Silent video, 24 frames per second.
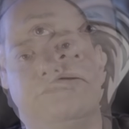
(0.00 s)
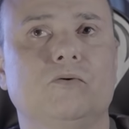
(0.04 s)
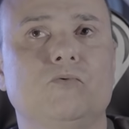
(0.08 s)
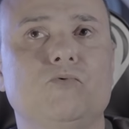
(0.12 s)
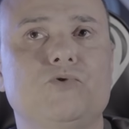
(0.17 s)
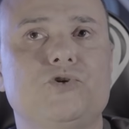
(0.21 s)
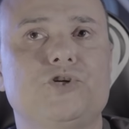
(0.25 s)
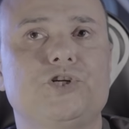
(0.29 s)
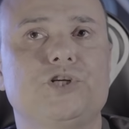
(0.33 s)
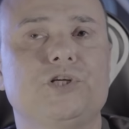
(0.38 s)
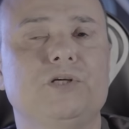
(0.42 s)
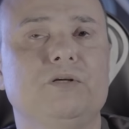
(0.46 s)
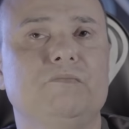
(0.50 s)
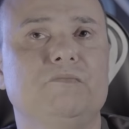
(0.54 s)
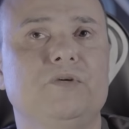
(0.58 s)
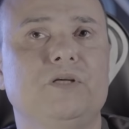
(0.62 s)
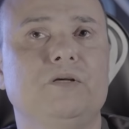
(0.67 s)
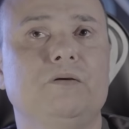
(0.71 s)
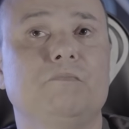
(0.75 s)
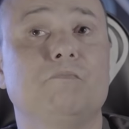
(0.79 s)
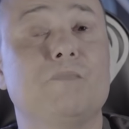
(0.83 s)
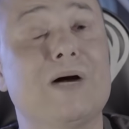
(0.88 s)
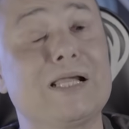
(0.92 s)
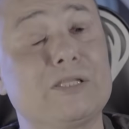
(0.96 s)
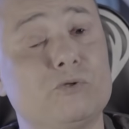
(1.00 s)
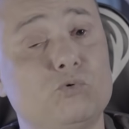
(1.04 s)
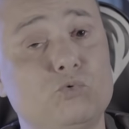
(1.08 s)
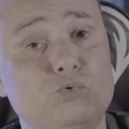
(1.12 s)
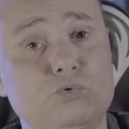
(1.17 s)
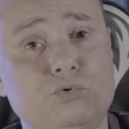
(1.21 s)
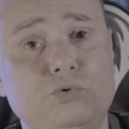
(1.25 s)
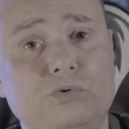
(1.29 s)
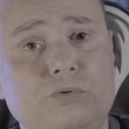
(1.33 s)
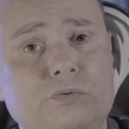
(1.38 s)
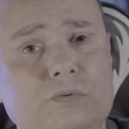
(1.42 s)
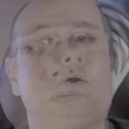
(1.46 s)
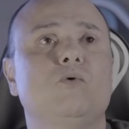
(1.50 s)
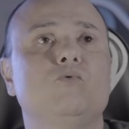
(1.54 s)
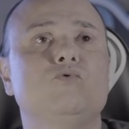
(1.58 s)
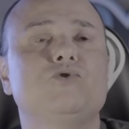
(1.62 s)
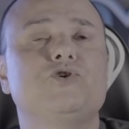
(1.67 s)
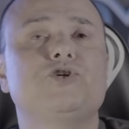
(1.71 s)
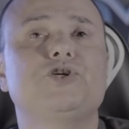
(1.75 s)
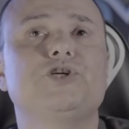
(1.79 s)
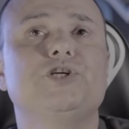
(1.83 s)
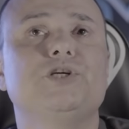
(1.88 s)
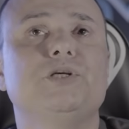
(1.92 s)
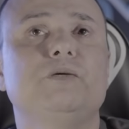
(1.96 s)
um time maduro, um
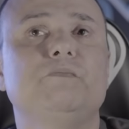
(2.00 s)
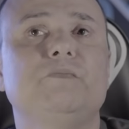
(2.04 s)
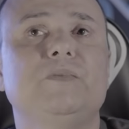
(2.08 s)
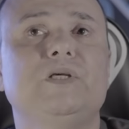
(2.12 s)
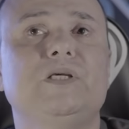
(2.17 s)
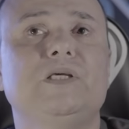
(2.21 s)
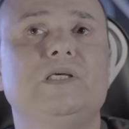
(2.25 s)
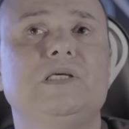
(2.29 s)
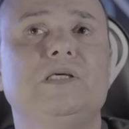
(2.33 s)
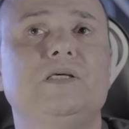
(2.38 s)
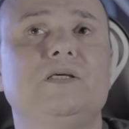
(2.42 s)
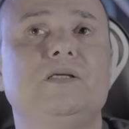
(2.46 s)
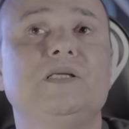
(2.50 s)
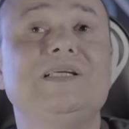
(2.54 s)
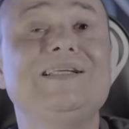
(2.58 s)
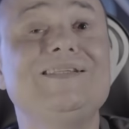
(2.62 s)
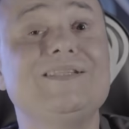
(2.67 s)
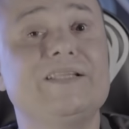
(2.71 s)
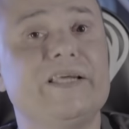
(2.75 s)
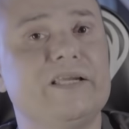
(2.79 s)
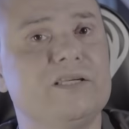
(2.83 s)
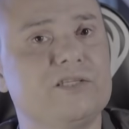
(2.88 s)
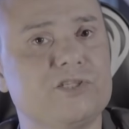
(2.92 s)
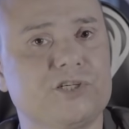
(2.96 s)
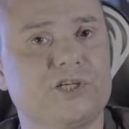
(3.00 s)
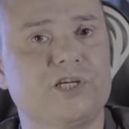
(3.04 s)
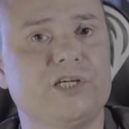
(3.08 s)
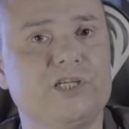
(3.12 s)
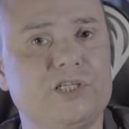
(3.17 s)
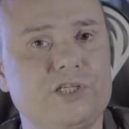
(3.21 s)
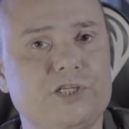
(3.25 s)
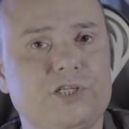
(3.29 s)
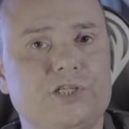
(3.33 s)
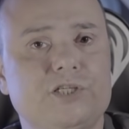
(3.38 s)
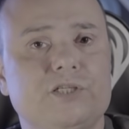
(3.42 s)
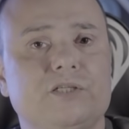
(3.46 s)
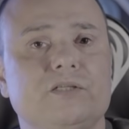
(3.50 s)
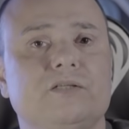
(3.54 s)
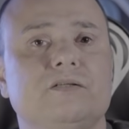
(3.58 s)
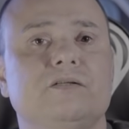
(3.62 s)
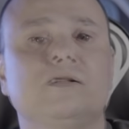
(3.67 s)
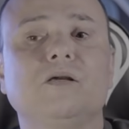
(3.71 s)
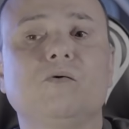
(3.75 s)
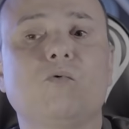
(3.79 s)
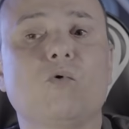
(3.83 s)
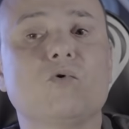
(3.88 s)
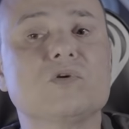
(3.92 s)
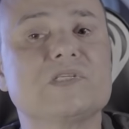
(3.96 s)
time inteligente
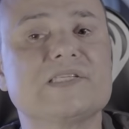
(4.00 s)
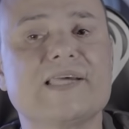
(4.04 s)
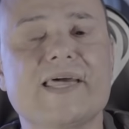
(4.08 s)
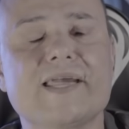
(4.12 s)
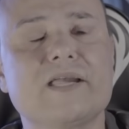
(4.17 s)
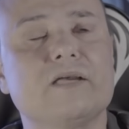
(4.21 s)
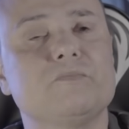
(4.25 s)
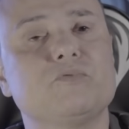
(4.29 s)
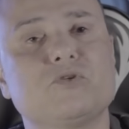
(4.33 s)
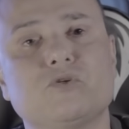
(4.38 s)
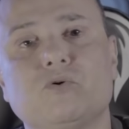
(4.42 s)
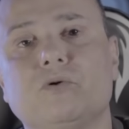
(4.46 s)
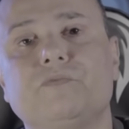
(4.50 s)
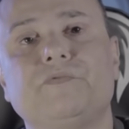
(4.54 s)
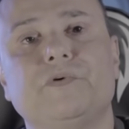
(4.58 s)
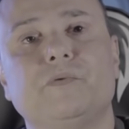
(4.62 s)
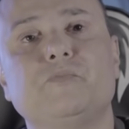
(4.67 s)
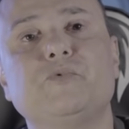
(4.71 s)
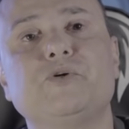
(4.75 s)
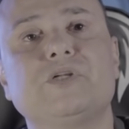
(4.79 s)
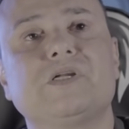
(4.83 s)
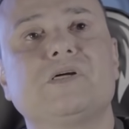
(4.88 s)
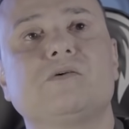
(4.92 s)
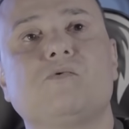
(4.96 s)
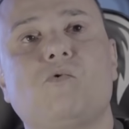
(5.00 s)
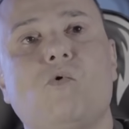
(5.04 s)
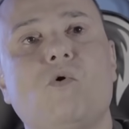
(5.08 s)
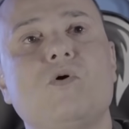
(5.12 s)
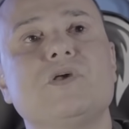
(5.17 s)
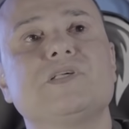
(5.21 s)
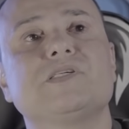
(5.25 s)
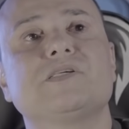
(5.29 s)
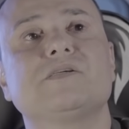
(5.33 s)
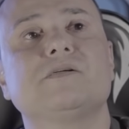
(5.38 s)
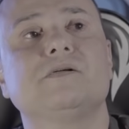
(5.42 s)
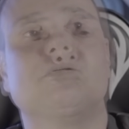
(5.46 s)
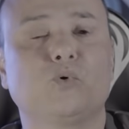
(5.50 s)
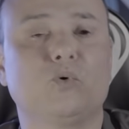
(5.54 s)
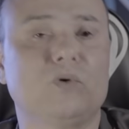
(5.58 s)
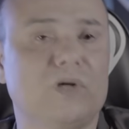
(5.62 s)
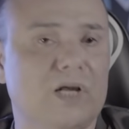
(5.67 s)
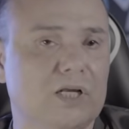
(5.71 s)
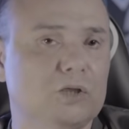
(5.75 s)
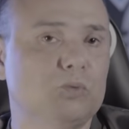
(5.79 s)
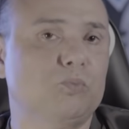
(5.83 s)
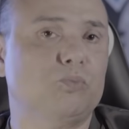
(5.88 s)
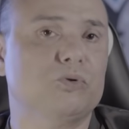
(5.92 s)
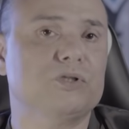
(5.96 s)
que consegue absorver muita coisa para o
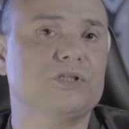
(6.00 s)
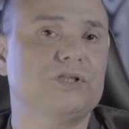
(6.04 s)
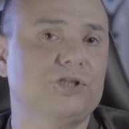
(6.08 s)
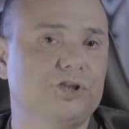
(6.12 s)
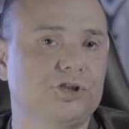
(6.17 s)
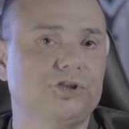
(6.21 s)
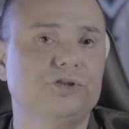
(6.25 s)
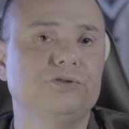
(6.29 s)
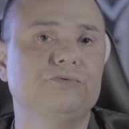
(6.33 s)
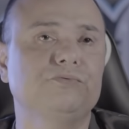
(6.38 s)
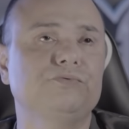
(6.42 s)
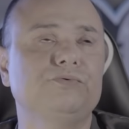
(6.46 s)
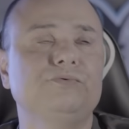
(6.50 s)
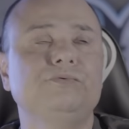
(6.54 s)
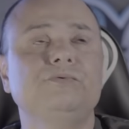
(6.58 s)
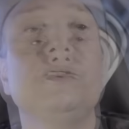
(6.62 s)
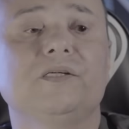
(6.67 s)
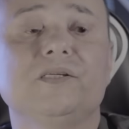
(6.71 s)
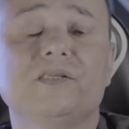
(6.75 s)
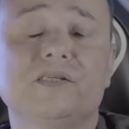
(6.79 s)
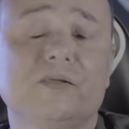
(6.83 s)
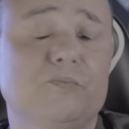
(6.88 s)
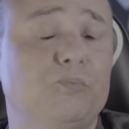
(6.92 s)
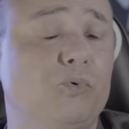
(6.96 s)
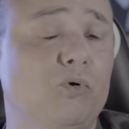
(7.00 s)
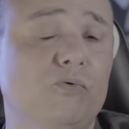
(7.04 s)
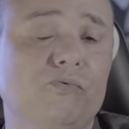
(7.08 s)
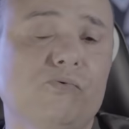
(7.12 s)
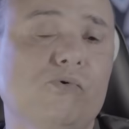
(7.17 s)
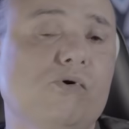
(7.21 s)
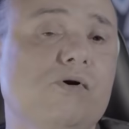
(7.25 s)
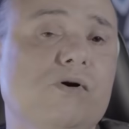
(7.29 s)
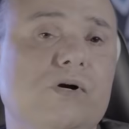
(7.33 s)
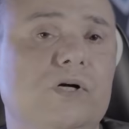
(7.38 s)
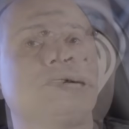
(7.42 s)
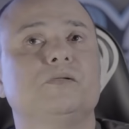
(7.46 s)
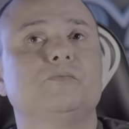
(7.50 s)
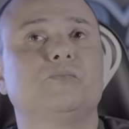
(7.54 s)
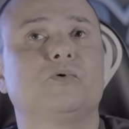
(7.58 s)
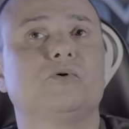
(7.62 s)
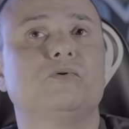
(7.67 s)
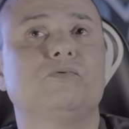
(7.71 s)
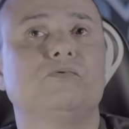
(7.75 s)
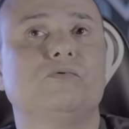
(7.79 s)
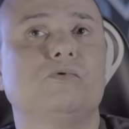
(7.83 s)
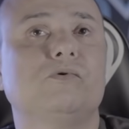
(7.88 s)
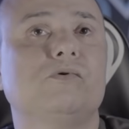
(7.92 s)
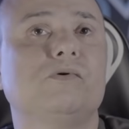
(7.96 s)
lado positivo e que se provou, se
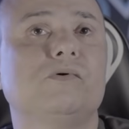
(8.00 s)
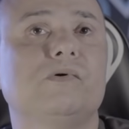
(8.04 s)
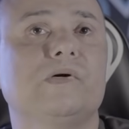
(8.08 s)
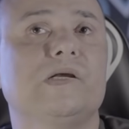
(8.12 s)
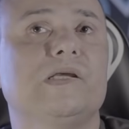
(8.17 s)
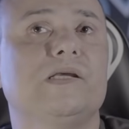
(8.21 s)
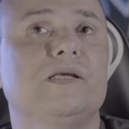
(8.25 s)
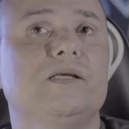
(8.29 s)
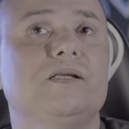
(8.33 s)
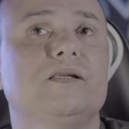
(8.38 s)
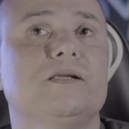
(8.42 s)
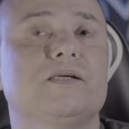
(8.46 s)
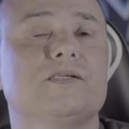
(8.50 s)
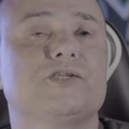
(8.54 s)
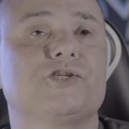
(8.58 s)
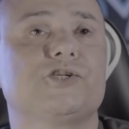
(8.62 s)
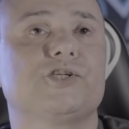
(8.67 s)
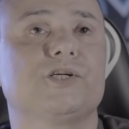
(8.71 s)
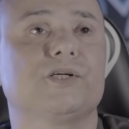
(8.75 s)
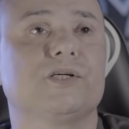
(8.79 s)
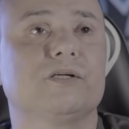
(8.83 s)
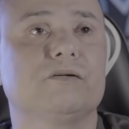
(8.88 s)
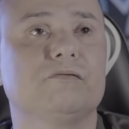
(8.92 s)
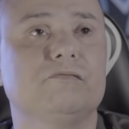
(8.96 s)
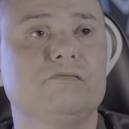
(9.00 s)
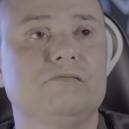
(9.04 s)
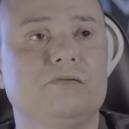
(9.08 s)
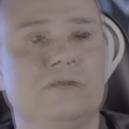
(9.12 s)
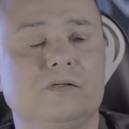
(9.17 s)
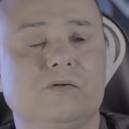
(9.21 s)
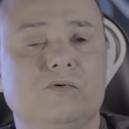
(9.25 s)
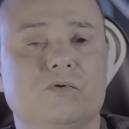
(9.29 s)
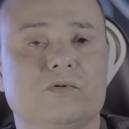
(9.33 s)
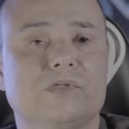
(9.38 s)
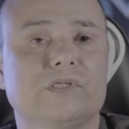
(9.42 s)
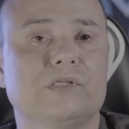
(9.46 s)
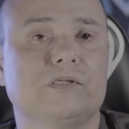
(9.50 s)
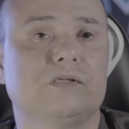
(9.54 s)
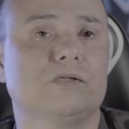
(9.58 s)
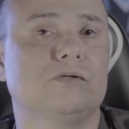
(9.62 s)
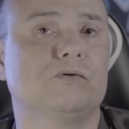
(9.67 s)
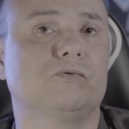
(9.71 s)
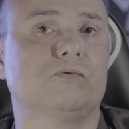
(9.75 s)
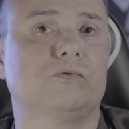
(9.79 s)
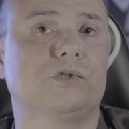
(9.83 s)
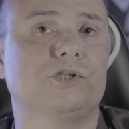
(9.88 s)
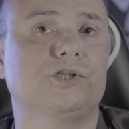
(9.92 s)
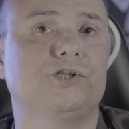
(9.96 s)
provou aí neste ano e
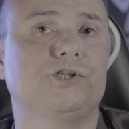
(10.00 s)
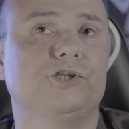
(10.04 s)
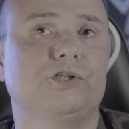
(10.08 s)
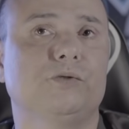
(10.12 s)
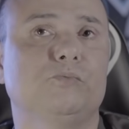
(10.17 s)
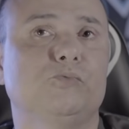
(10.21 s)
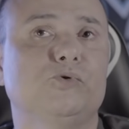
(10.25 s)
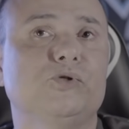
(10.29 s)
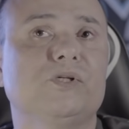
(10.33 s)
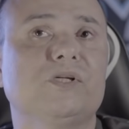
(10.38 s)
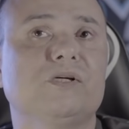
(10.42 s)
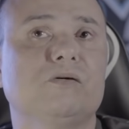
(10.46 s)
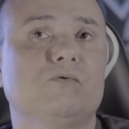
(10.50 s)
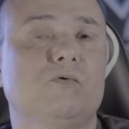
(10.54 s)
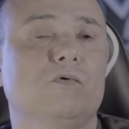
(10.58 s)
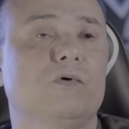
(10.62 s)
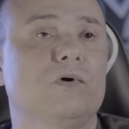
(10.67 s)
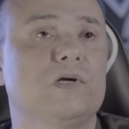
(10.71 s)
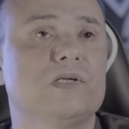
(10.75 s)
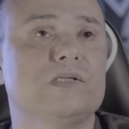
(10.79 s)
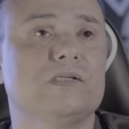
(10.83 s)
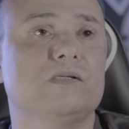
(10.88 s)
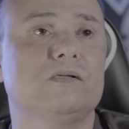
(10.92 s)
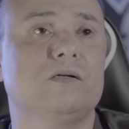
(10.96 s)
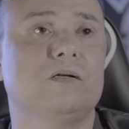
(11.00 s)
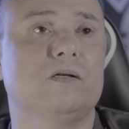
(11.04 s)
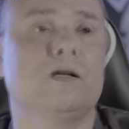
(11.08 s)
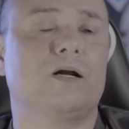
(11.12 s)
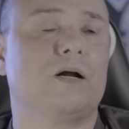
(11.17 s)
conseguiu atingir muita coisa.